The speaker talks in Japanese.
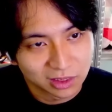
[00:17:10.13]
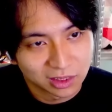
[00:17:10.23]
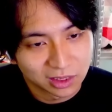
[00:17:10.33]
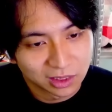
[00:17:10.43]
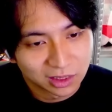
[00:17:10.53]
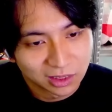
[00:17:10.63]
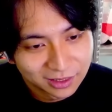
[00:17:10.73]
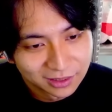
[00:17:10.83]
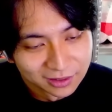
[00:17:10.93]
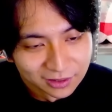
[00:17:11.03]
アン
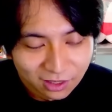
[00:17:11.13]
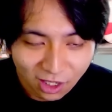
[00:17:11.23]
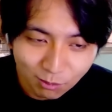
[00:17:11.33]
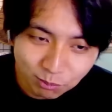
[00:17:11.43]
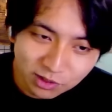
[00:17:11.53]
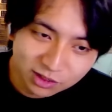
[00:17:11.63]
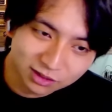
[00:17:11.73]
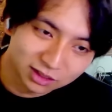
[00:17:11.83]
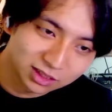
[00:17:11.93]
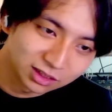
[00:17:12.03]
ミカが
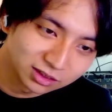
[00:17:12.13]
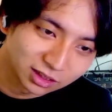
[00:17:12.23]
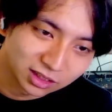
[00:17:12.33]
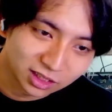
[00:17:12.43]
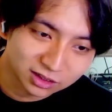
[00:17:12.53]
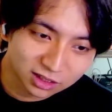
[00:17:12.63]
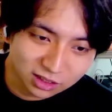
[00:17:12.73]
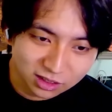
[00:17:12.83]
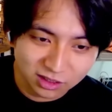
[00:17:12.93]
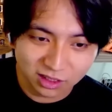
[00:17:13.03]
なんかやた
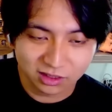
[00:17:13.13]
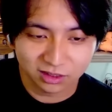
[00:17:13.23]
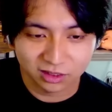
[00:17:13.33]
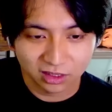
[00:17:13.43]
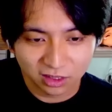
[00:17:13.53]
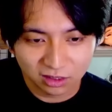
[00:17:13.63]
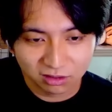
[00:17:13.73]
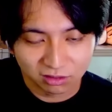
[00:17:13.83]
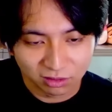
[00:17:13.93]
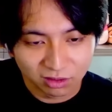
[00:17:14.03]
ら切りやすかっただけな
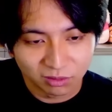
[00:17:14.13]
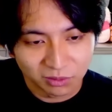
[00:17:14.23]
んかな、